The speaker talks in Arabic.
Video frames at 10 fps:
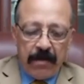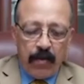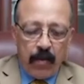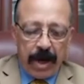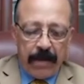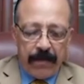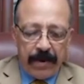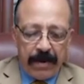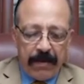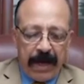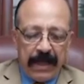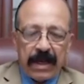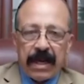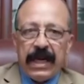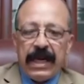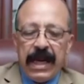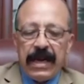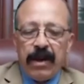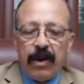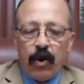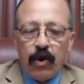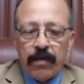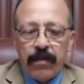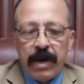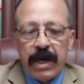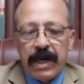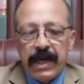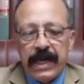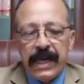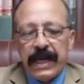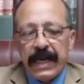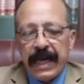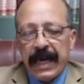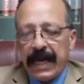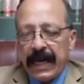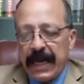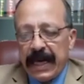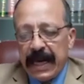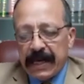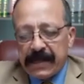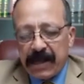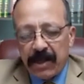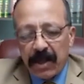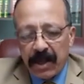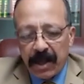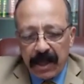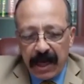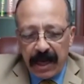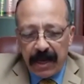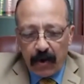بموجب محضر إعلان للحكم للجهة الصدر ضدها